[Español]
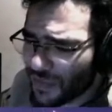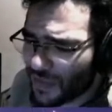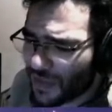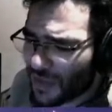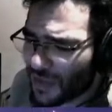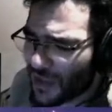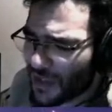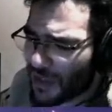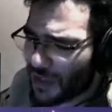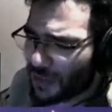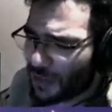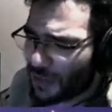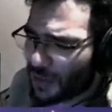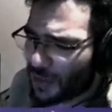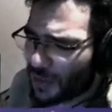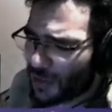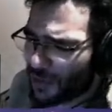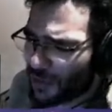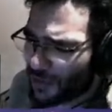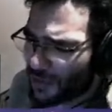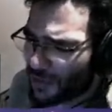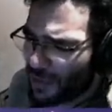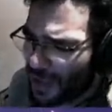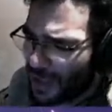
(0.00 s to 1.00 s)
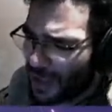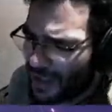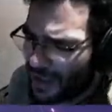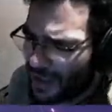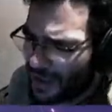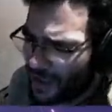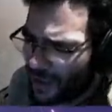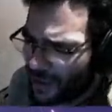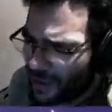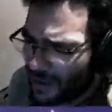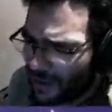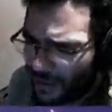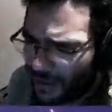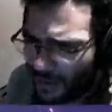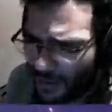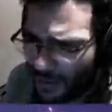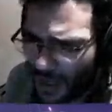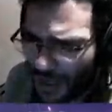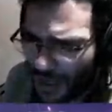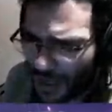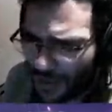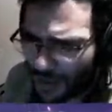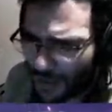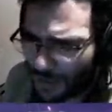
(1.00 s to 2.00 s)
Y es porque un pelito se me...
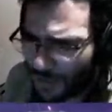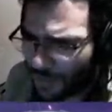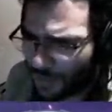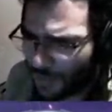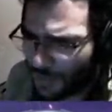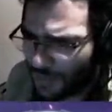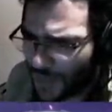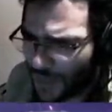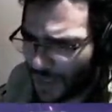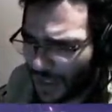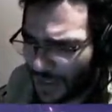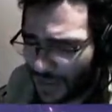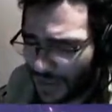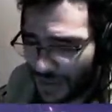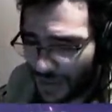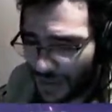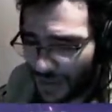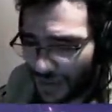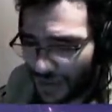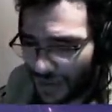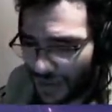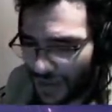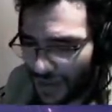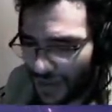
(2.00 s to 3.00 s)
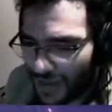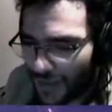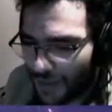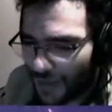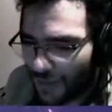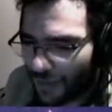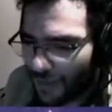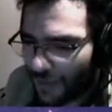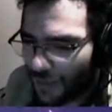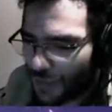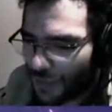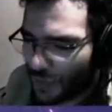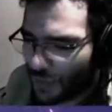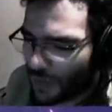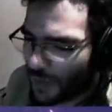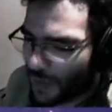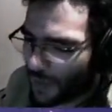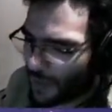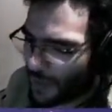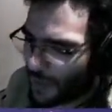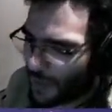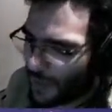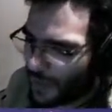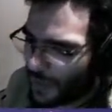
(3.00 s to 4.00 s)
Algo... Ah,
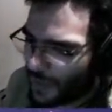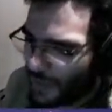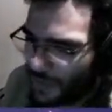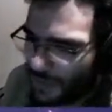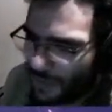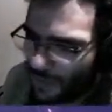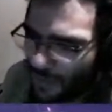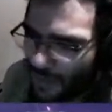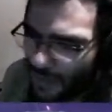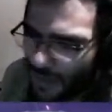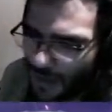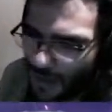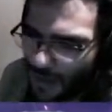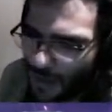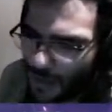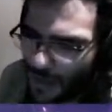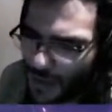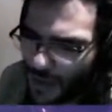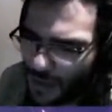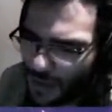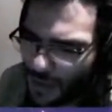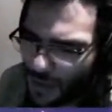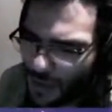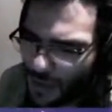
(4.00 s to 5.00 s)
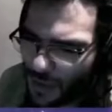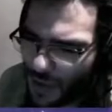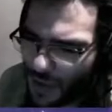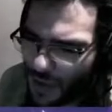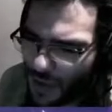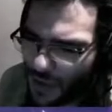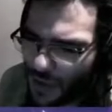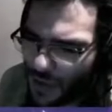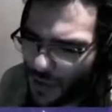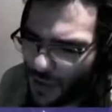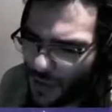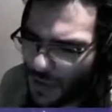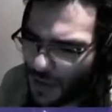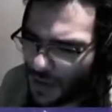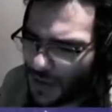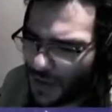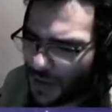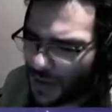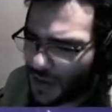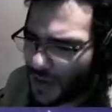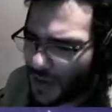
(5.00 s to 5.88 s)
súper feo. Me pasa mucho a los hombres.